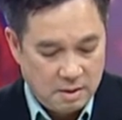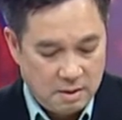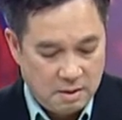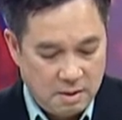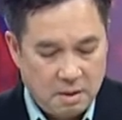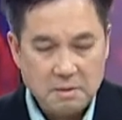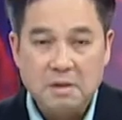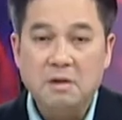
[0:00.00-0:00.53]

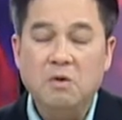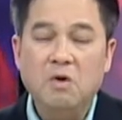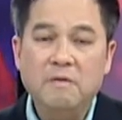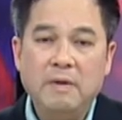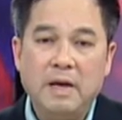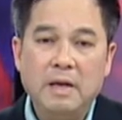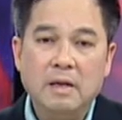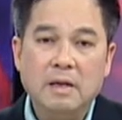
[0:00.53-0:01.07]
Ờ, thưa quý
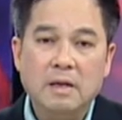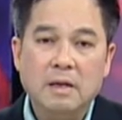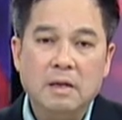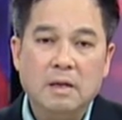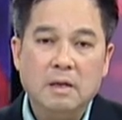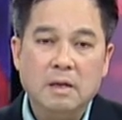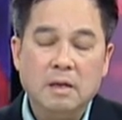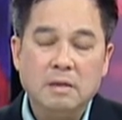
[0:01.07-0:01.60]
vị,
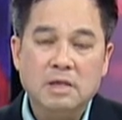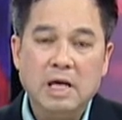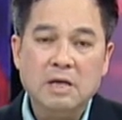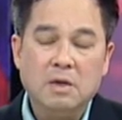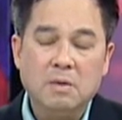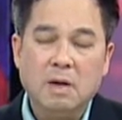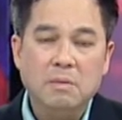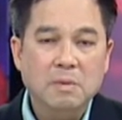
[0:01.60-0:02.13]
Jack
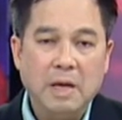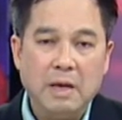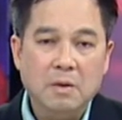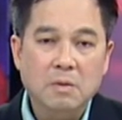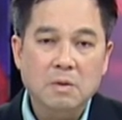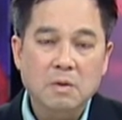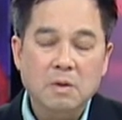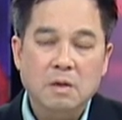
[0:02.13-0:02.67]
cũng không
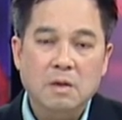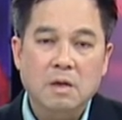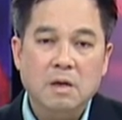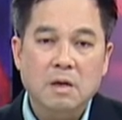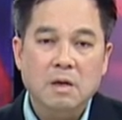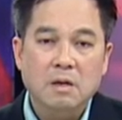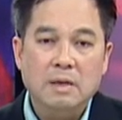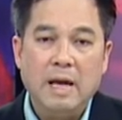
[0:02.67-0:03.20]
hiểu.
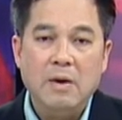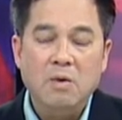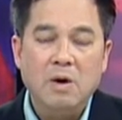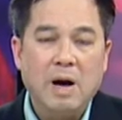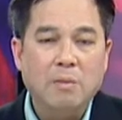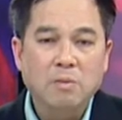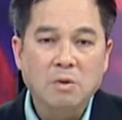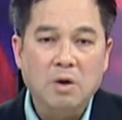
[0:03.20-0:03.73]
Nếu
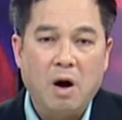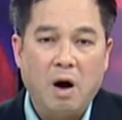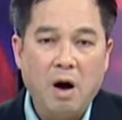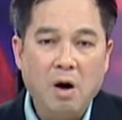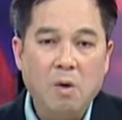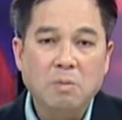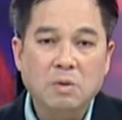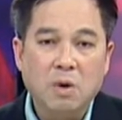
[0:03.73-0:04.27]
không có
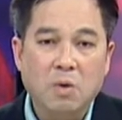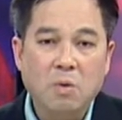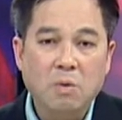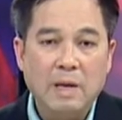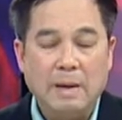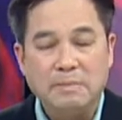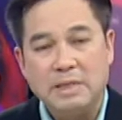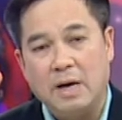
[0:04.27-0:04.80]
hôn thú
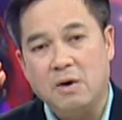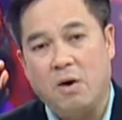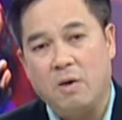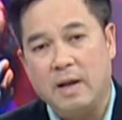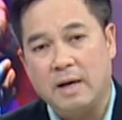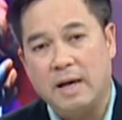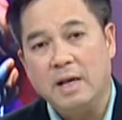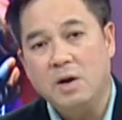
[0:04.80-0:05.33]
làm sao gọi
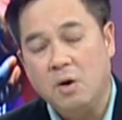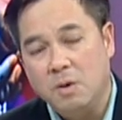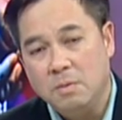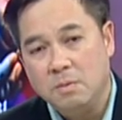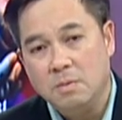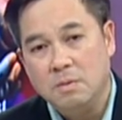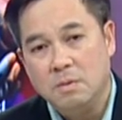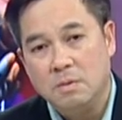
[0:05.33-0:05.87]
là kết hôn?
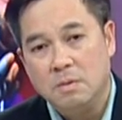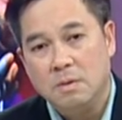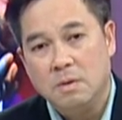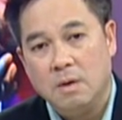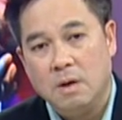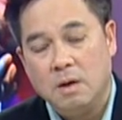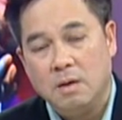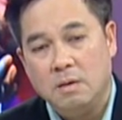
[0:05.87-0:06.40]

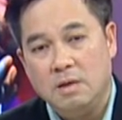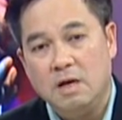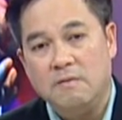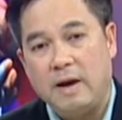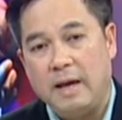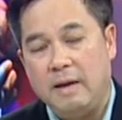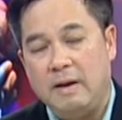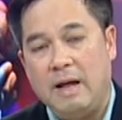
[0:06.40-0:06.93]
Như
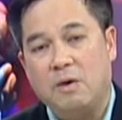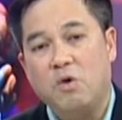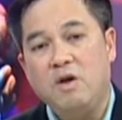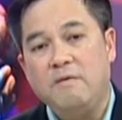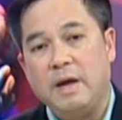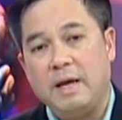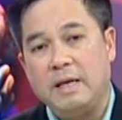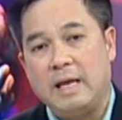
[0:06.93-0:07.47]
vậy là quý
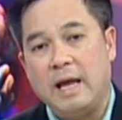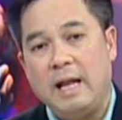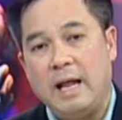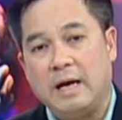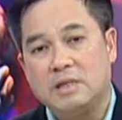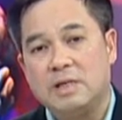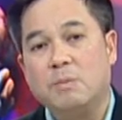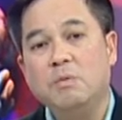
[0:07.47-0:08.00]
vị chỉ
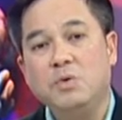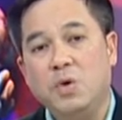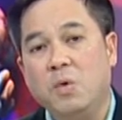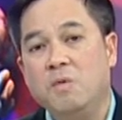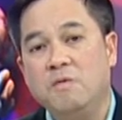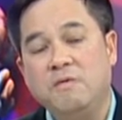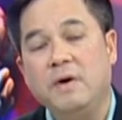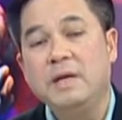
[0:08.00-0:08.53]
là sống
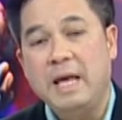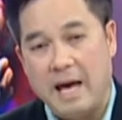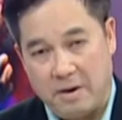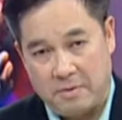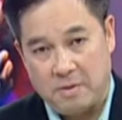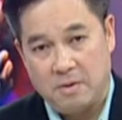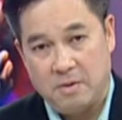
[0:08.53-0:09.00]
chung với nhau